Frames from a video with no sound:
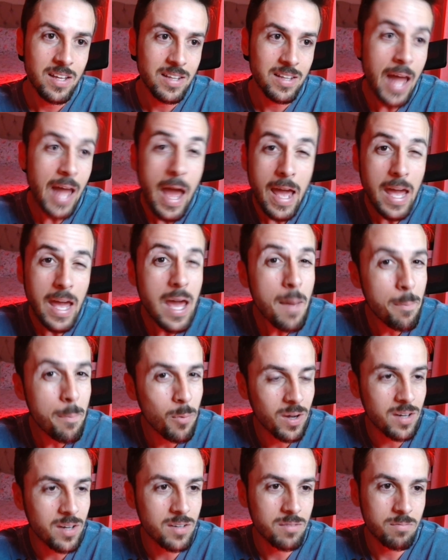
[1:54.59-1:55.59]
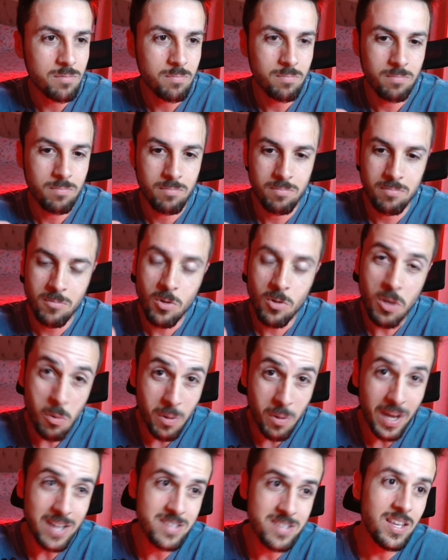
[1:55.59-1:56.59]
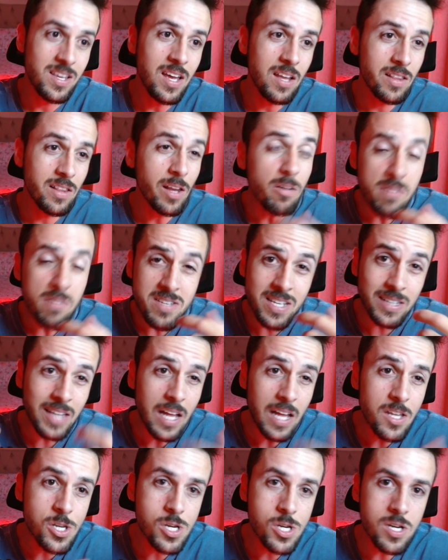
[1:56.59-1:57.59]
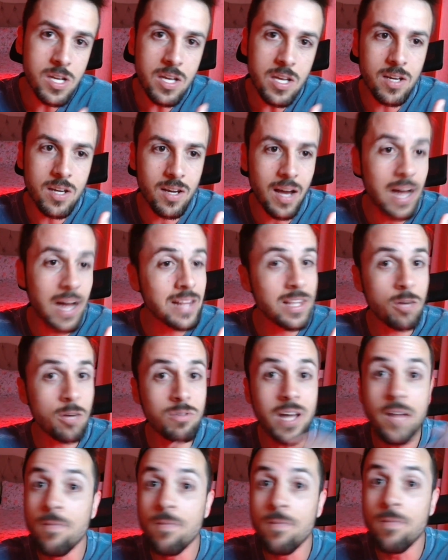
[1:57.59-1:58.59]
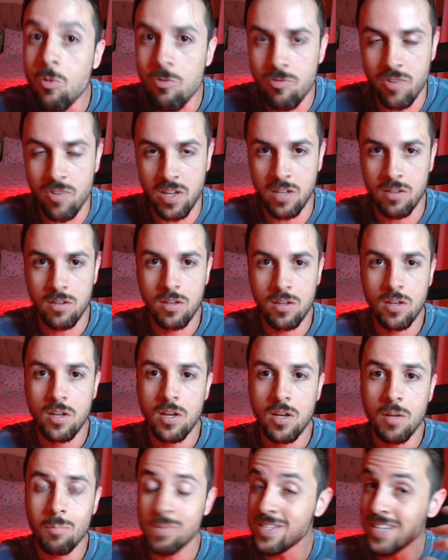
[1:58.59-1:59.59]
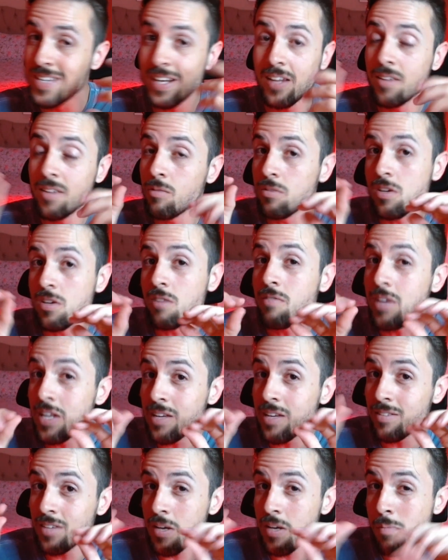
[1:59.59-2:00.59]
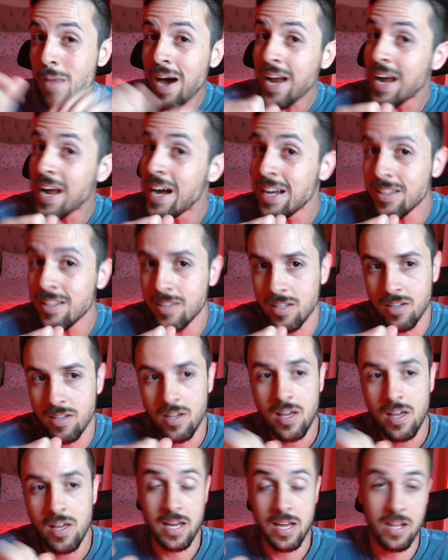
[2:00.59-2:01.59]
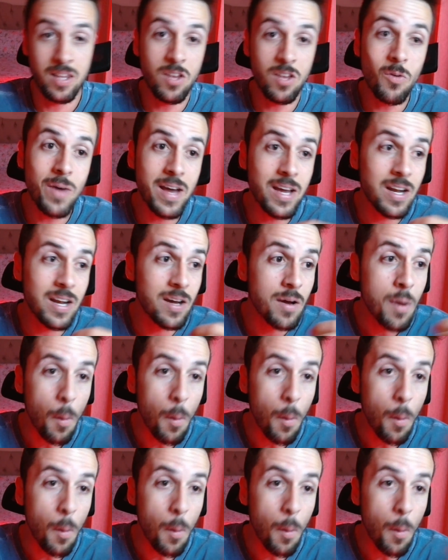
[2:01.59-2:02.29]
Na época que eu casei, talvez até tinha a tal da nuvem, mas ela não deveria ser barata, ela não era